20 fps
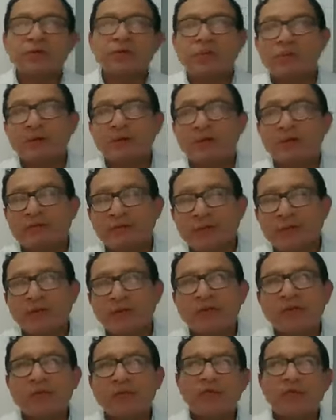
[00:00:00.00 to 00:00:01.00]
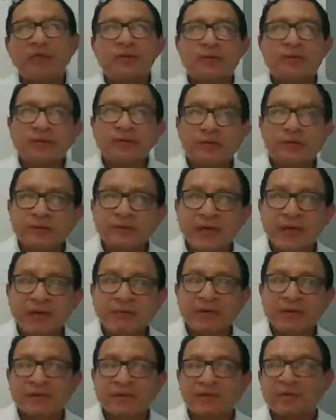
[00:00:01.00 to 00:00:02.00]
un resfrío común de otros
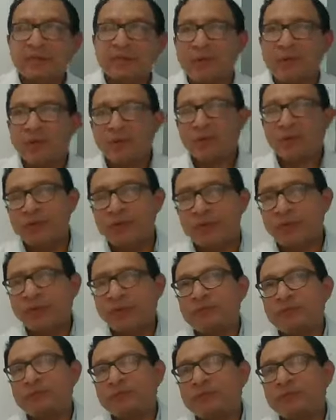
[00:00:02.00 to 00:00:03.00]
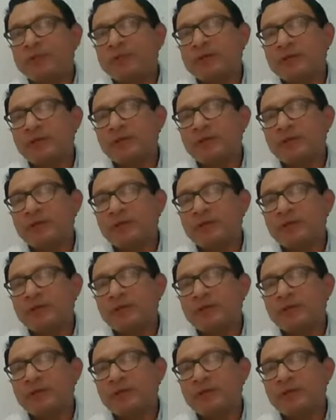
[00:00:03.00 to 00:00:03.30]
gérmenes por una